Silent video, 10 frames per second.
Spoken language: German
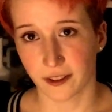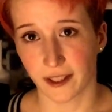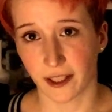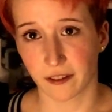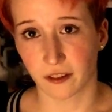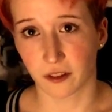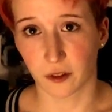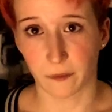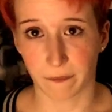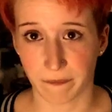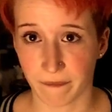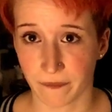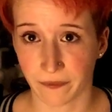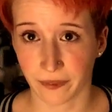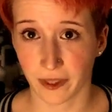dann ähm,
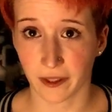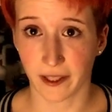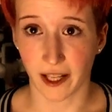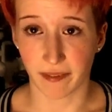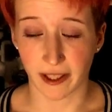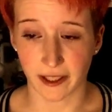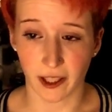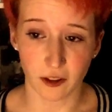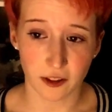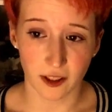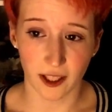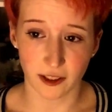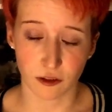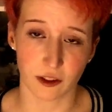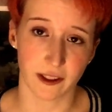ja, werden die
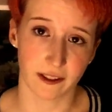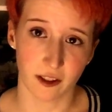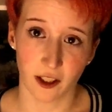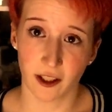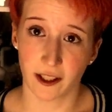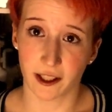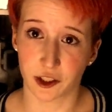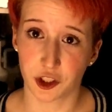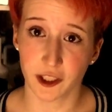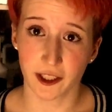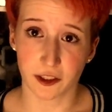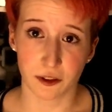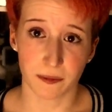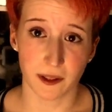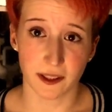rausgelassen. Und in China
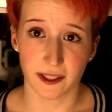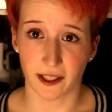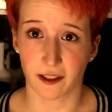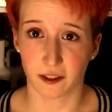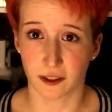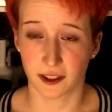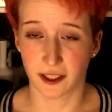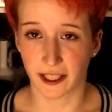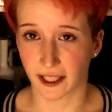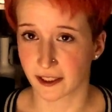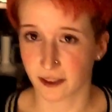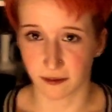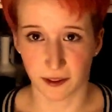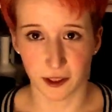zumindest, da äh, sind die ganzen